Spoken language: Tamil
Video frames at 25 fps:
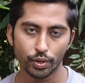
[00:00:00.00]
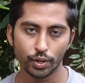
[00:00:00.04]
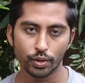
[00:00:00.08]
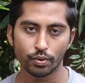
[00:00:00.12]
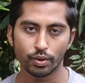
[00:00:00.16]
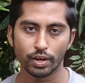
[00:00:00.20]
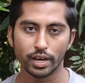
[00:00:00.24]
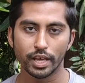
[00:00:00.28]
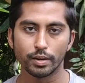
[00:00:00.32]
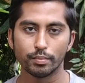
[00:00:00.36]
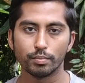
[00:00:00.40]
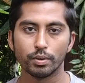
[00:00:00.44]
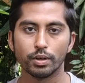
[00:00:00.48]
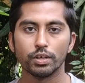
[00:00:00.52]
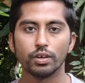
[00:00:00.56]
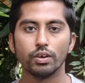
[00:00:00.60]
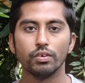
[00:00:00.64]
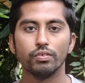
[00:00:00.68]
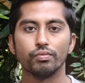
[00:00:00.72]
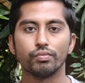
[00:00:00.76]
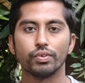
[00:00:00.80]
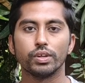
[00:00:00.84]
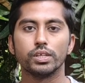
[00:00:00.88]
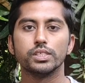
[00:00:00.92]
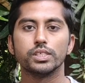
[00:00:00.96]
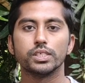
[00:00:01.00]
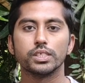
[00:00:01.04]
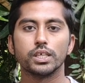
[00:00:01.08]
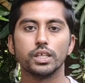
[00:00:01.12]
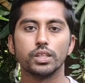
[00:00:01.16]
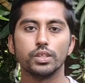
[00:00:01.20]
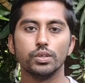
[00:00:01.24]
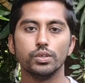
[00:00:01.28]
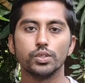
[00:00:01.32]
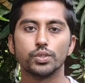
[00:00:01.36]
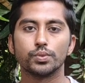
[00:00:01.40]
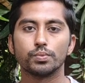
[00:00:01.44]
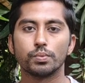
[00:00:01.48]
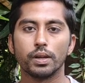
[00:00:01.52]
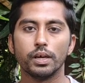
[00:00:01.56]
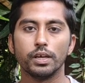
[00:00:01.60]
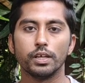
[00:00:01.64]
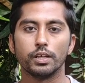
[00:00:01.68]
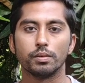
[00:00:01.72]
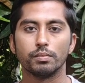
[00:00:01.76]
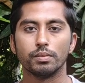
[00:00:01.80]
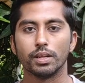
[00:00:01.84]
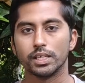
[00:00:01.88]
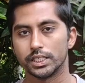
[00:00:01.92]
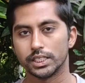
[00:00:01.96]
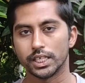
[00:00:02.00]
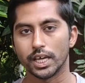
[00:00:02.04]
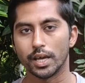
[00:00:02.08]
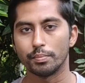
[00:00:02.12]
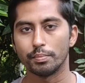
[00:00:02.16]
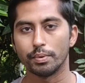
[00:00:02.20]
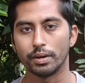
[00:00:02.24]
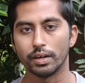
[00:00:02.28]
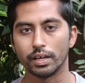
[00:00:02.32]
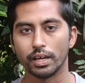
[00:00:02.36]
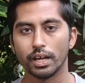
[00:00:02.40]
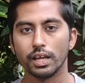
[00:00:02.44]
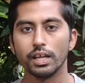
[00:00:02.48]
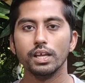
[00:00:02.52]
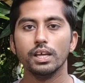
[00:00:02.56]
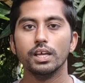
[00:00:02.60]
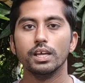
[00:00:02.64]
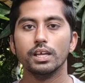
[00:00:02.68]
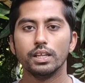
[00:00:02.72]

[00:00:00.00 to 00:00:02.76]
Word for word: வீடியோவை லைக் பண்ணுங்க உங்க ஃப்ரெண்ட்ஸுக்கு இது யூஸ்ஃபுல்லாக இருக்கும்னா ஷேர் பண்ணுங்க